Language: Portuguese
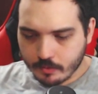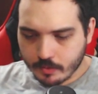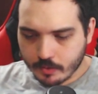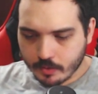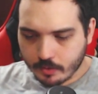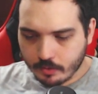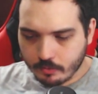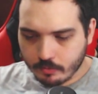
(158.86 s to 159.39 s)

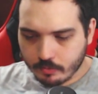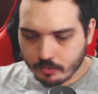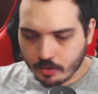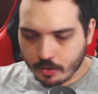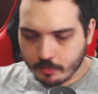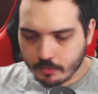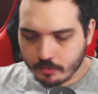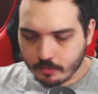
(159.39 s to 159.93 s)
Aqui os
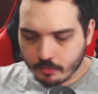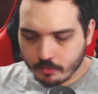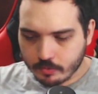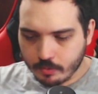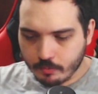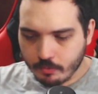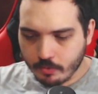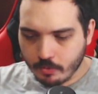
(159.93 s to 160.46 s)
orbes não
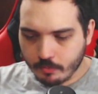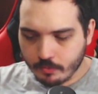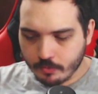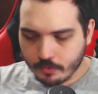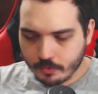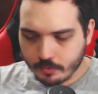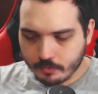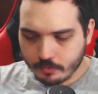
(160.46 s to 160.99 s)
contribuíram
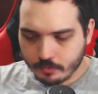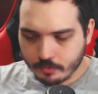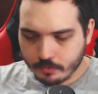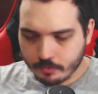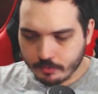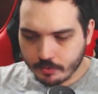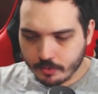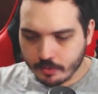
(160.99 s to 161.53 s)

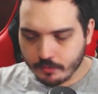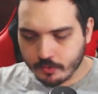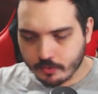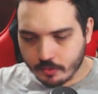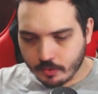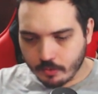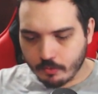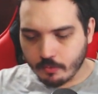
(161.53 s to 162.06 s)
muito. E
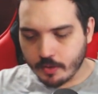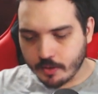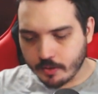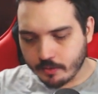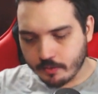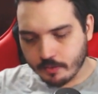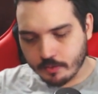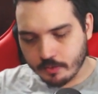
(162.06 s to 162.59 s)
você com
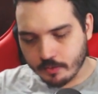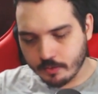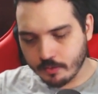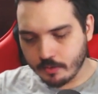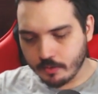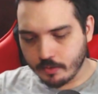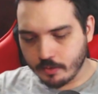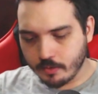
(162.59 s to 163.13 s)
esses.
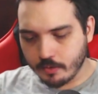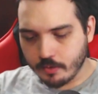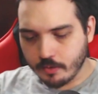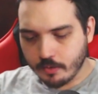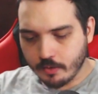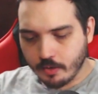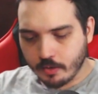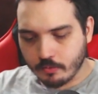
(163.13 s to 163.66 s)

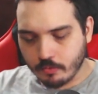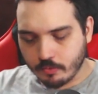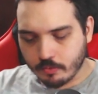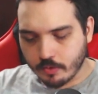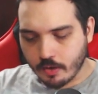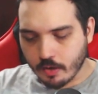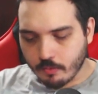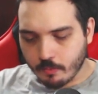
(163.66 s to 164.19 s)
Tá tudo
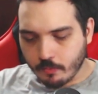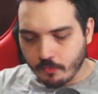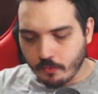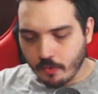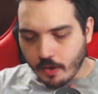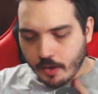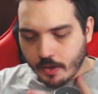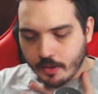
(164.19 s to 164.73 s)
certo. Vamos
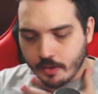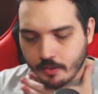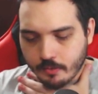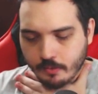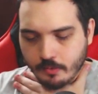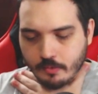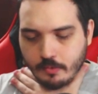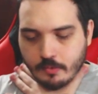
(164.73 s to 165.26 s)
focar aí
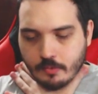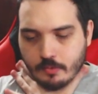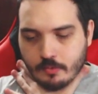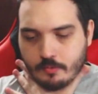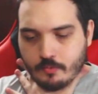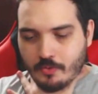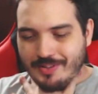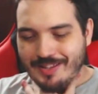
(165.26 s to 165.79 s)
no
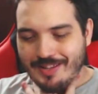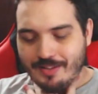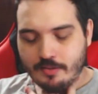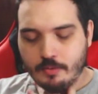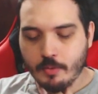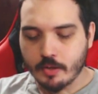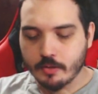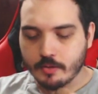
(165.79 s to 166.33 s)

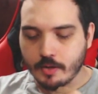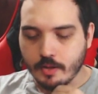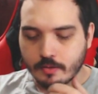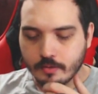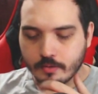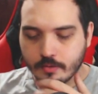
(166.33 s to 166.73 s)
fortalecimento né, desses